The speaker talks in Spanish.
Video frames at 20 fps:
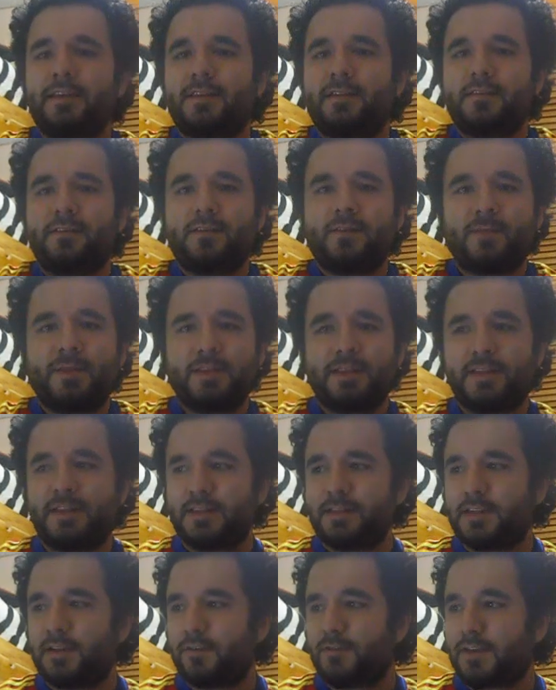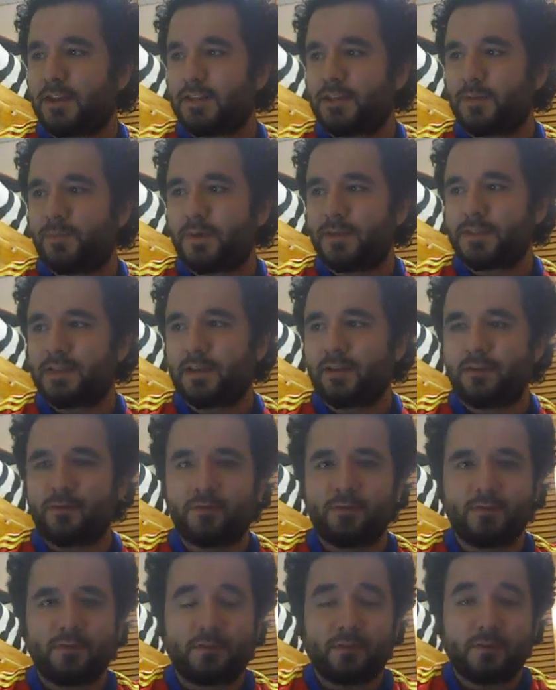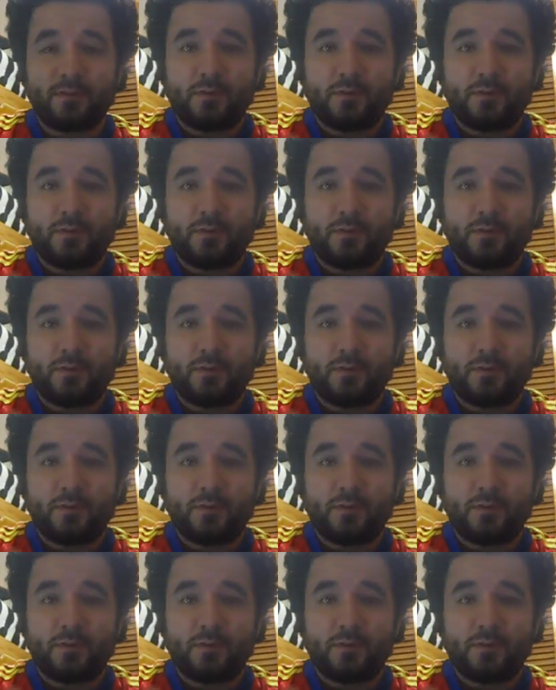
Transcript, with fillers: No me interesa lo que haya pasado.